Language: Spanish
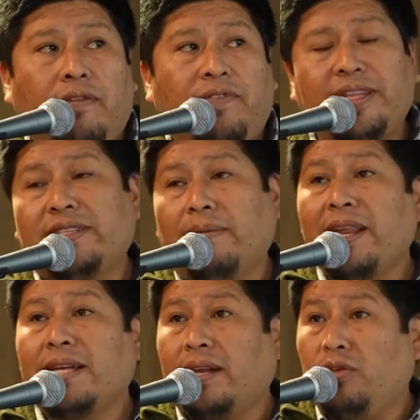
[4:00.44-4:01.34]
fin de
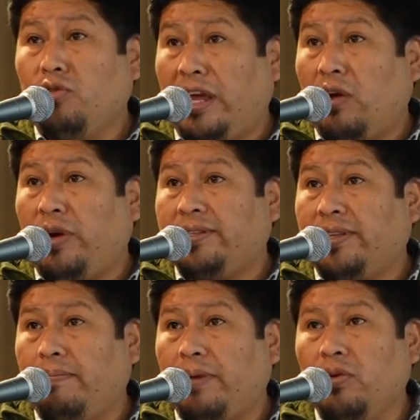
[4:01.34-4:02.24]
semana ha salido una encuesta
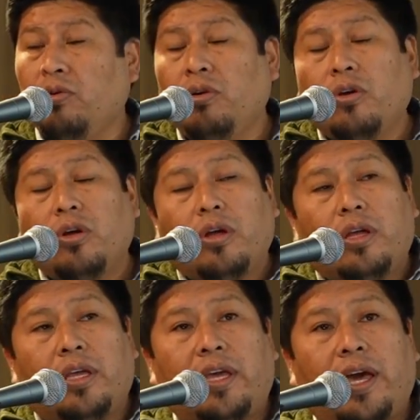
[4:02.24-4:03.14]
en Perú
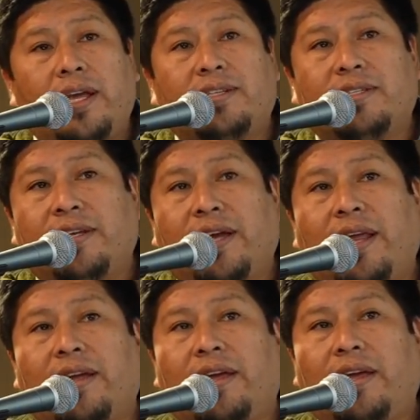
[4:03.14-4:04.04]
y ahí se
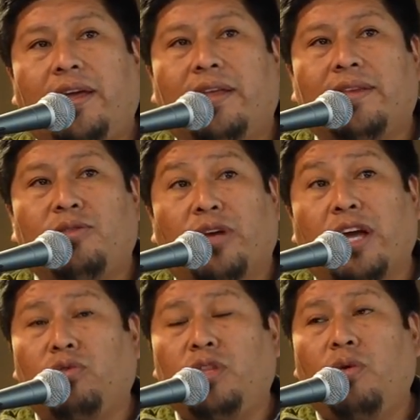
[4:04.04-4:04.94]
señala que tanto
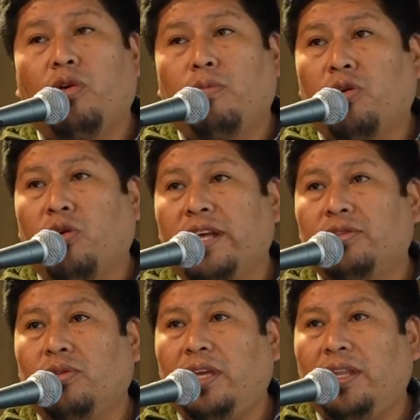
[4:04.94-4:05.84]
Ejecutivo como
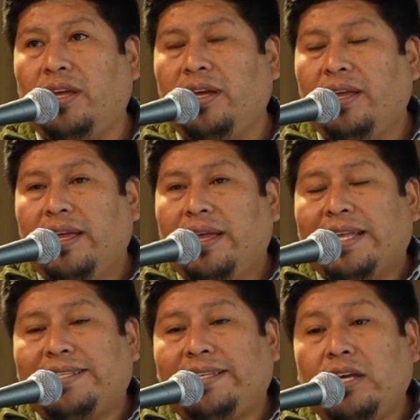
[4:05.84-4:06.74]
Congreso tienen
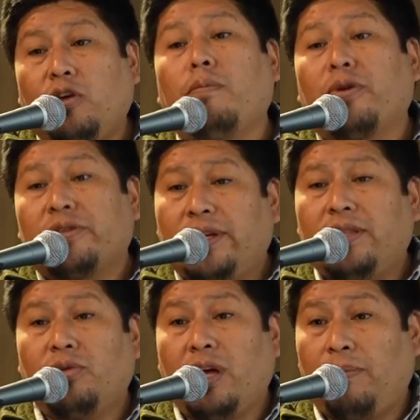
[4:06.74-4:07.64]

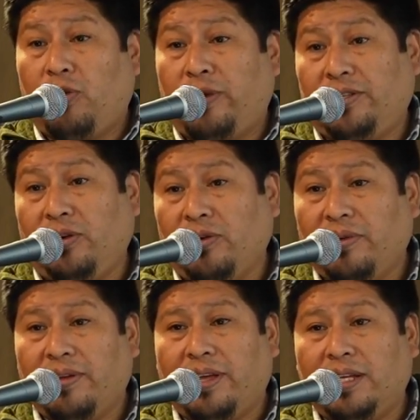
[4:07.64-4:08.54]
5% de
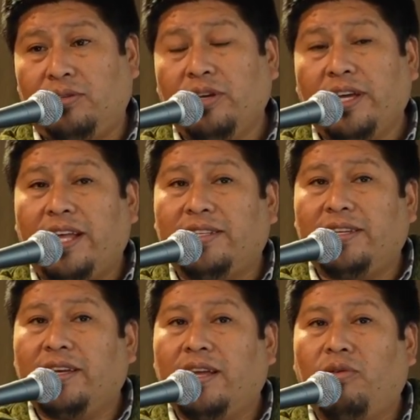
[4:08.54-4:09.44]
aprobación. Eso quiere
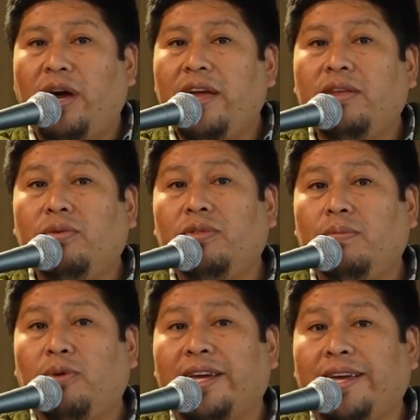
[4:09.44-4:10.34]
decir que no hay ningún
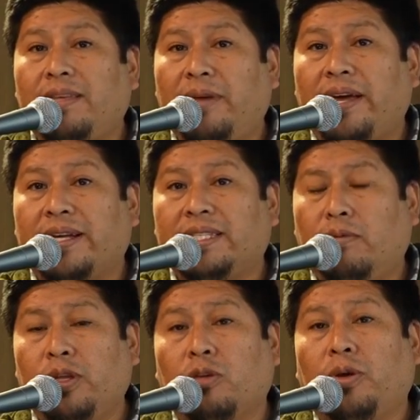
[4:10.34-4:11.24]
tipo de legitimidad en este
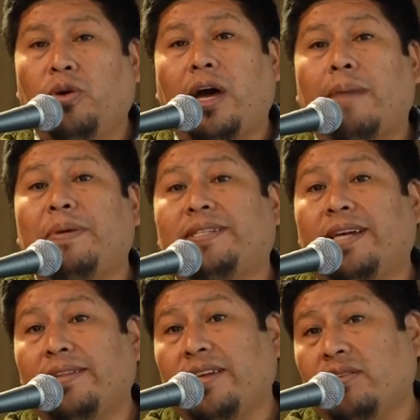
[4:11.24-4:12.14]
momento, pero a
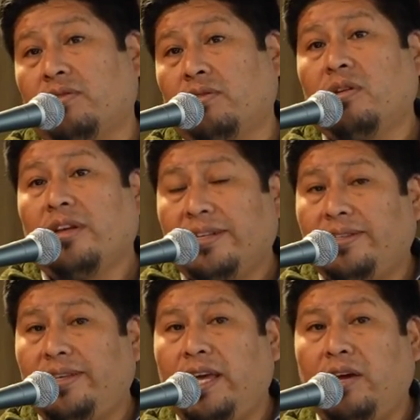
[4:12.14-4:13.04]
pesar de eso
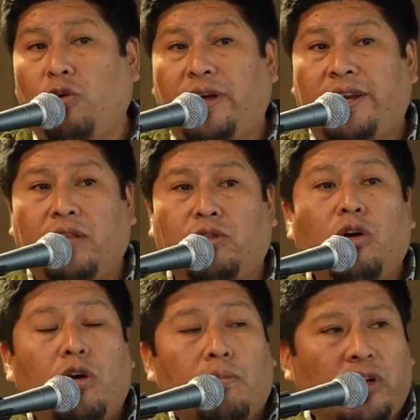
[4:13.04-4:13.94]
siguen gobernando.
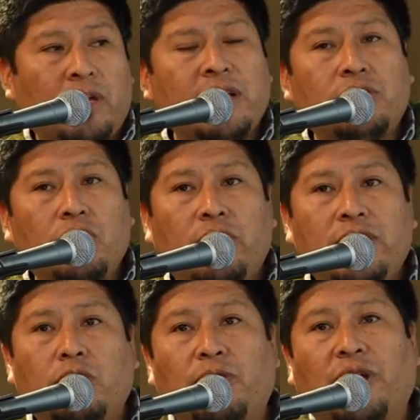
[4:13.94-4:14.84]
¿Por qué menciono
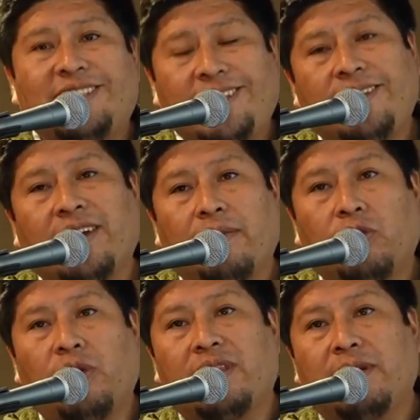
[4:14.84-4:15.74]
esto? Porque sí tiene que ver
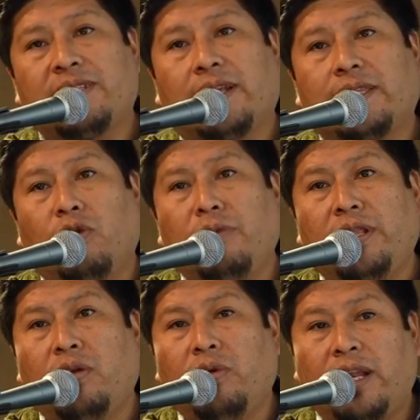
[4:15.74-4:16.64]
con el tema extractivo
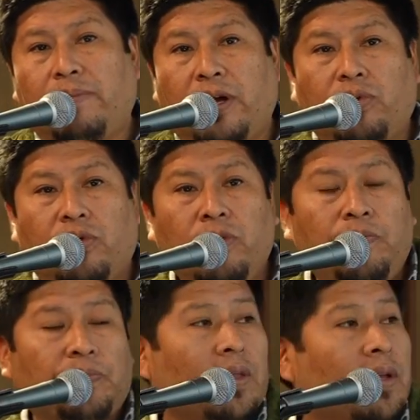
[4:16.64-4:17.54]
minero en el Perú,
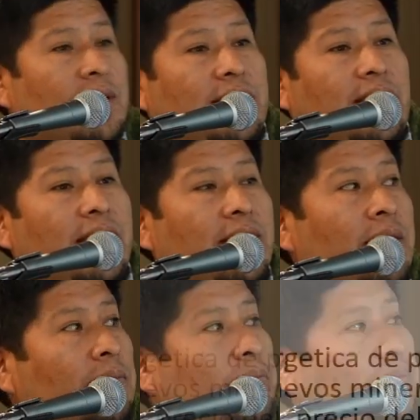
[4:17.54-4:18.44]
¿no? Siguiente.